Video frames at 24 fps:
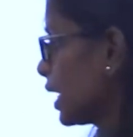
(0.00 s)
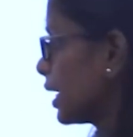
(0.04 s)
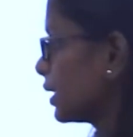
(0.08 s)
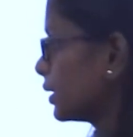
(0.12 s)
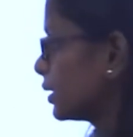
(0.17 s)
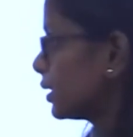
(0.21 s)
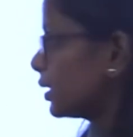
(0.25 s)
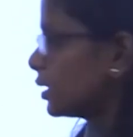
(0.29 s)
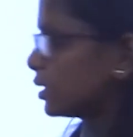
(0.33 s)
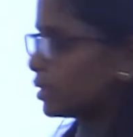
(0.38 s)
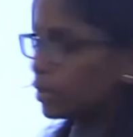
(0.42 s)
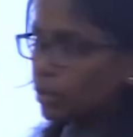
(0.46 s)

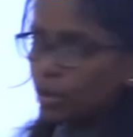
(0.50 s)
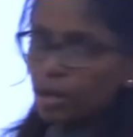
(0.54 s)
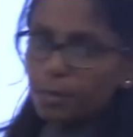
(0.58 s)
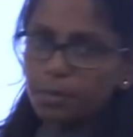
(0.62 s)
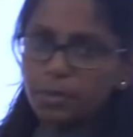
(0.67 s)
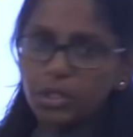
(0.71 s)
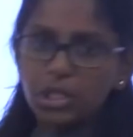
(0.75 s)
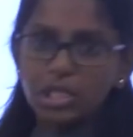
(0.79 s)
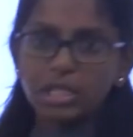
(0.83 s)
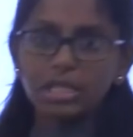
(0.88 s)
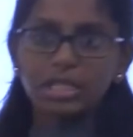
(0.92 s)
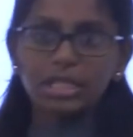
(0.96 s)
ஆன்சர் இஸ்
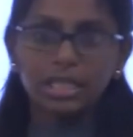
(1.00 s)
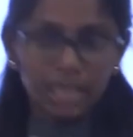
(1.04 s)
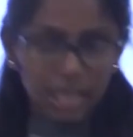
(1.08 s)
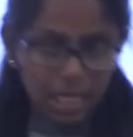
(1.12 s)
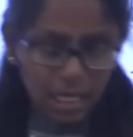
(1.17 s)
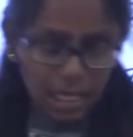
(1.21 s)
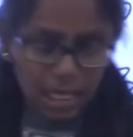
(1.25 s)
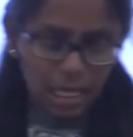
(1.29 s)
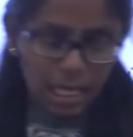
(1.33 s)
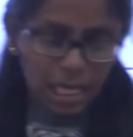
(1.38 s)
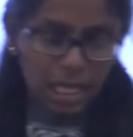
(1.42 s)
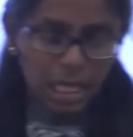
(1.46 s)
ஆப்ஷன் சி
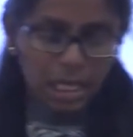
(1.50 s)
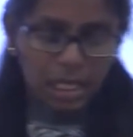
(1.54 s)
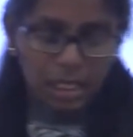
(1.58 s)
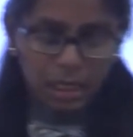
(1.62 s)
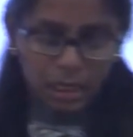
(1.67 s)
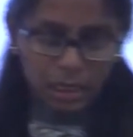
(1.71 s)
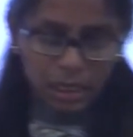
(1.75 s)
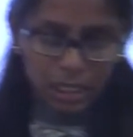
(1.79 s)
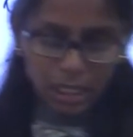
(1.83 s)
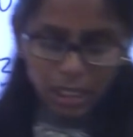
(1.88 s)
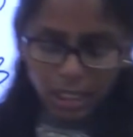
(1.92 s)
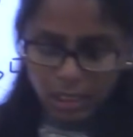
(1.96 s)

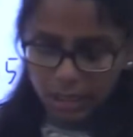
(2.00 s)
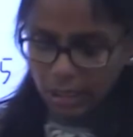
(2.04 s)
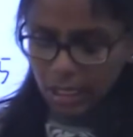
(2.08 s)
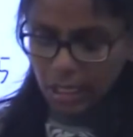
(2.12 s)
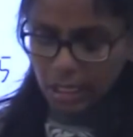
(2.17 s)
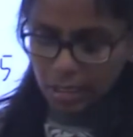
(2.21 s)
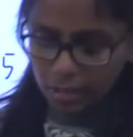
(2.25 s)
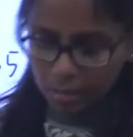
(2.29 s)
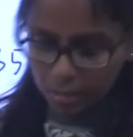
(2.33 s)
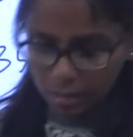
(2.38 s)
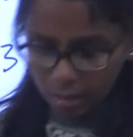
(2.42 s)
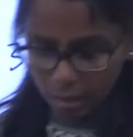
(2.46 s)

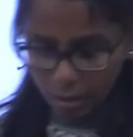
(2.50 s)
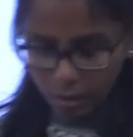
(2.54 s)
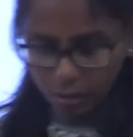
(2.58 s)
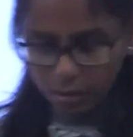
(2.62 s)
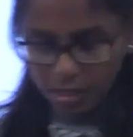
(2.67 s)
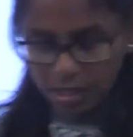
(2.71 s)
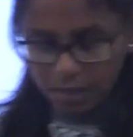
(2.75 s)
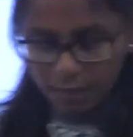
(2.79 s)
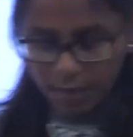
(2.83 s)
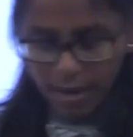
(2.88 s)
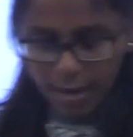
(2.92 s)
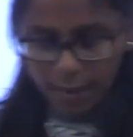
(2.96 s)
தேர்ட்டீன்
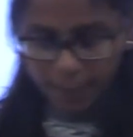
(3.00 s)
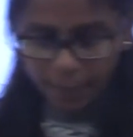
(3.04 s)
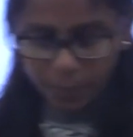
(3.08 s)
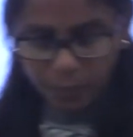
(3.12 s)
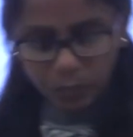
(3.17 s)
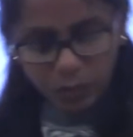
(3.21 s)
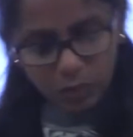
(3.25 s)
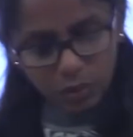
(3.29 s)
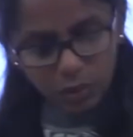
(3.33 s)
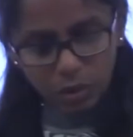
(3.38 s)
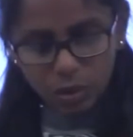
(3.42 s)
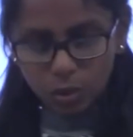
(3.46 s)
ஓகேவா
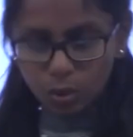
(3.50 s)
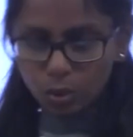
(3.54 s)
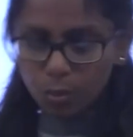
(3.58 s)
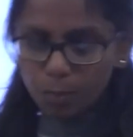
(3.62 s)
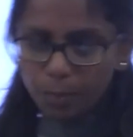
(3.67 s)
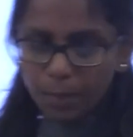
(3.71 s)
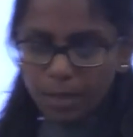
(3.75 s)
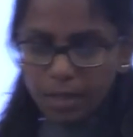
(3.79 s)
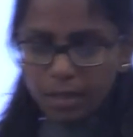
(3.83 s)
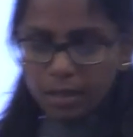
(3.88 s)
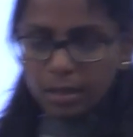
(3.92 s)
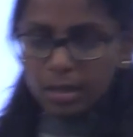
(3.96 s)

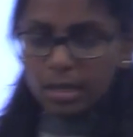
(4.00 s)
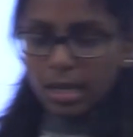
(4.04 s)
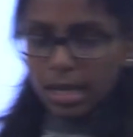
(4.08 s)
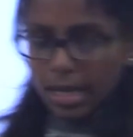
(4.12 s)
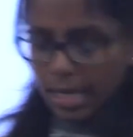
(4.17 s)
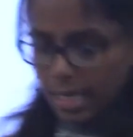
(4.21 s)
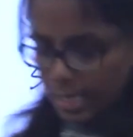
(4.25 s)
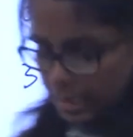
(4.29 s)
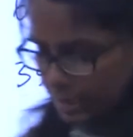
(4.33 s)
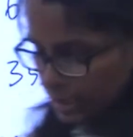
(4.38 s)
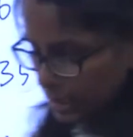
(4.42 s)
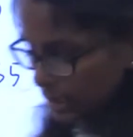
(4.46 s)
சூப்பர்
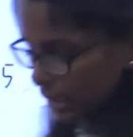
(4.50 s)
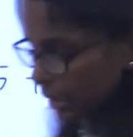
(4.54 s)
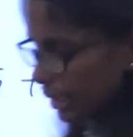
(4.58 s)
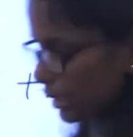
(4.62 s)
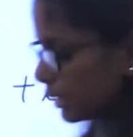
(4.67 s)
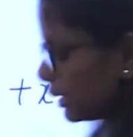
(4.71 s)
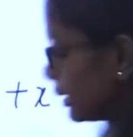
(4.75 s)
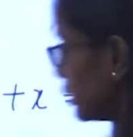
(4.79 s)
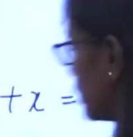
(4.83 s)
ஆன்சர் இஸ்